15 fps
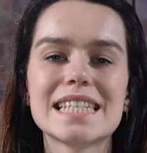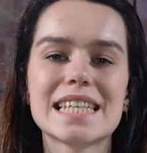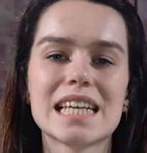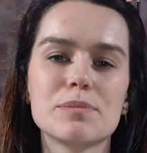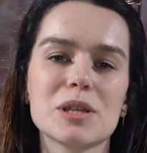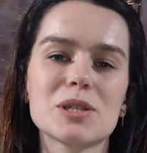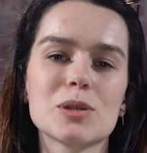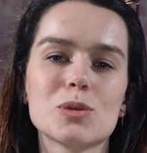
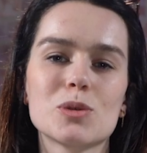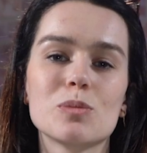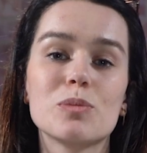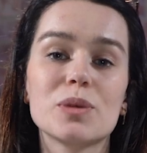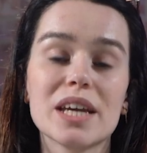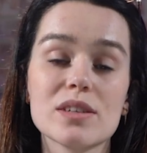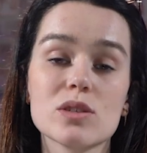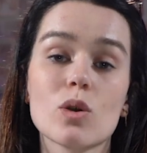Cette pièce est une
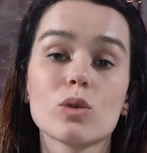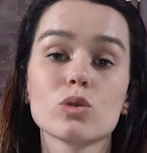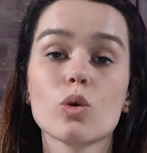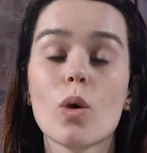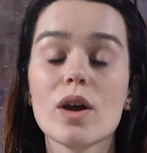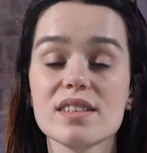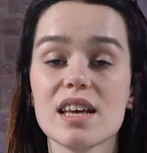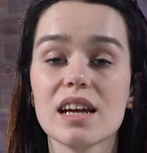pièce en
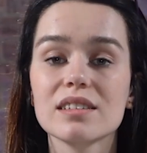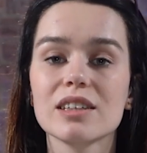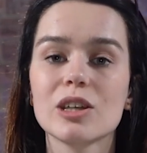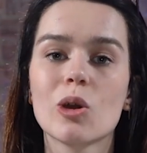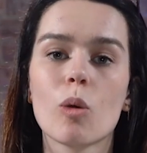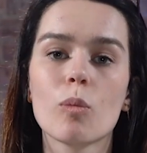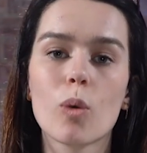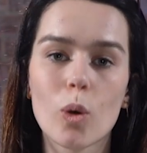trois actes
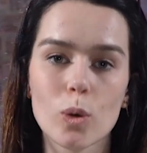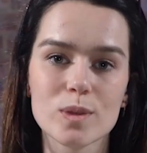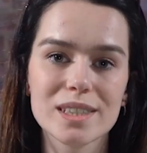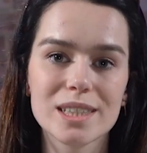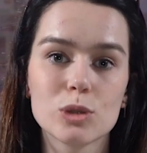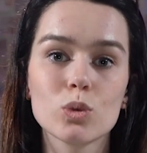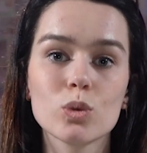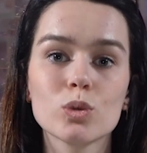et en prose
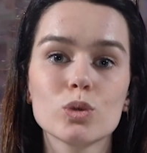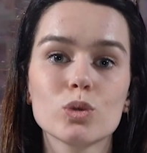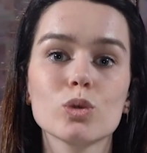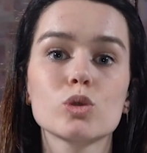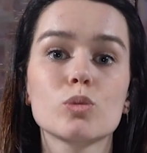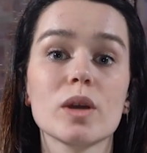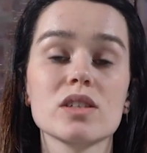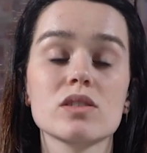qui tourne autour
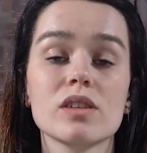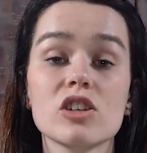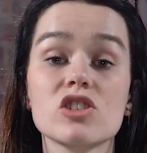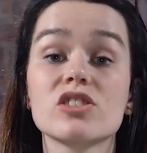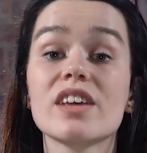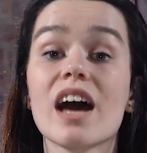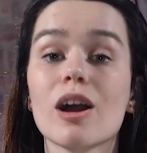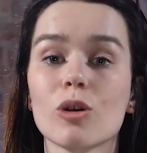du
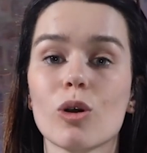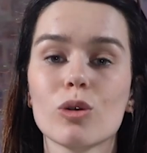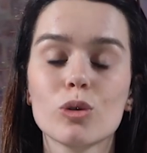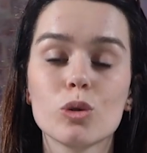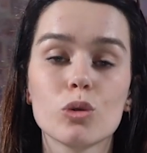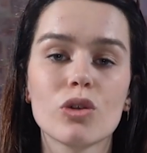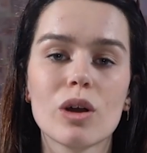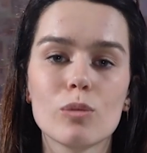personnage d'Argan,
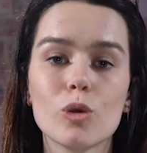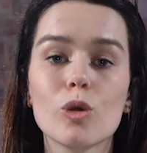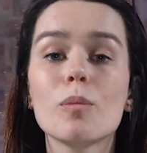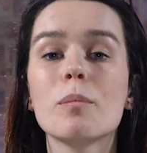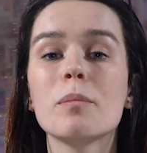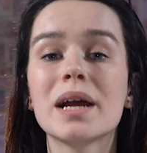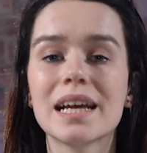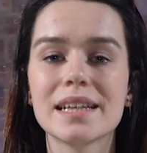le fameux
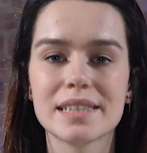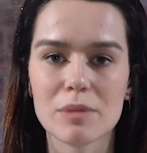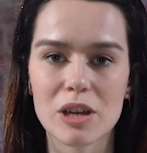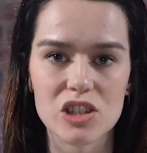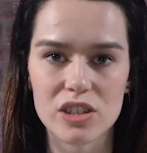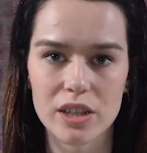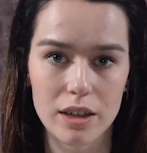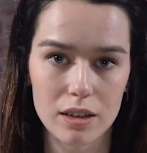malade
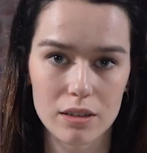imaginaire.